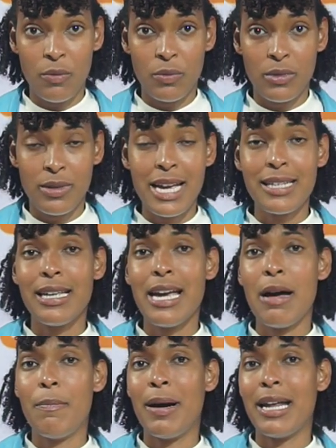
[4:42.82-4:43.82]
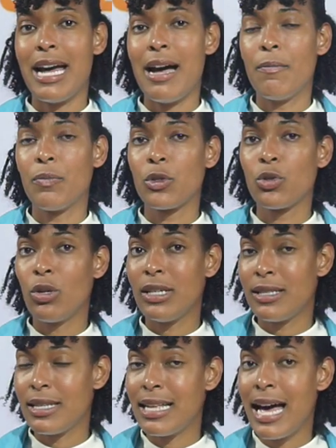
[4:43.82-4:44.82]
ya sea para
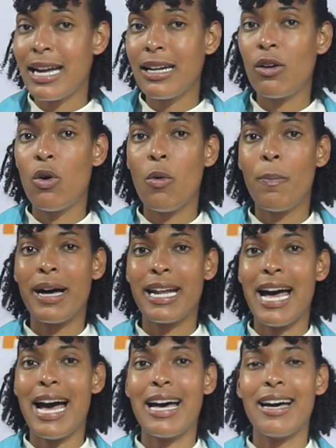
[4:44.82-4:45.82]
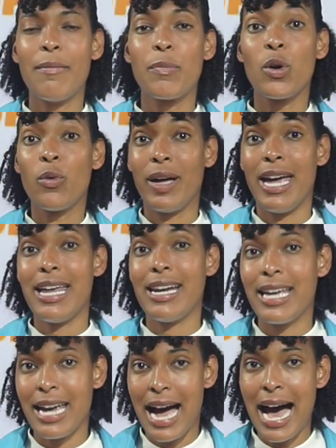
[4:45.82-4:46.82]
solicitar o para
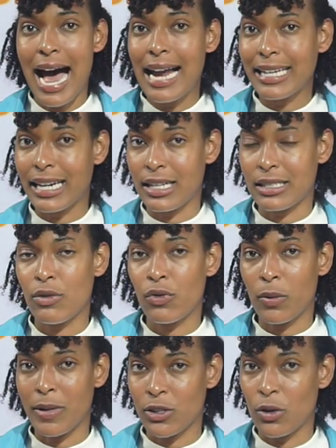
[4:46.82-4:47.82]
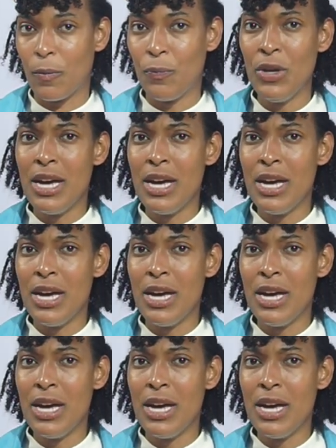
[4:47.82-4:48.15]
proveerle a alguien esa información.